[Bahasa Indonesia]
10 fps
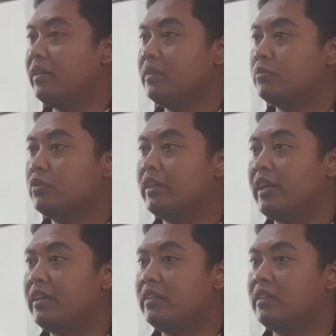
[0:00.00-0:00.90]

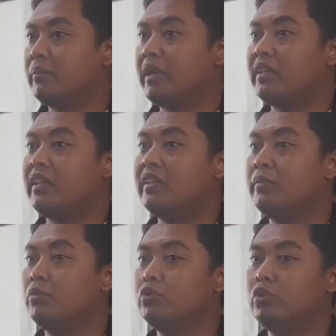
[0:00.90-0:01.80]
kemudian temannya ini
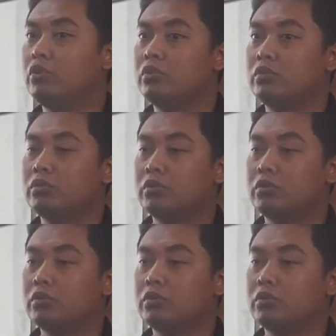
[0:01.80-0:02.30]
dibujuk ya,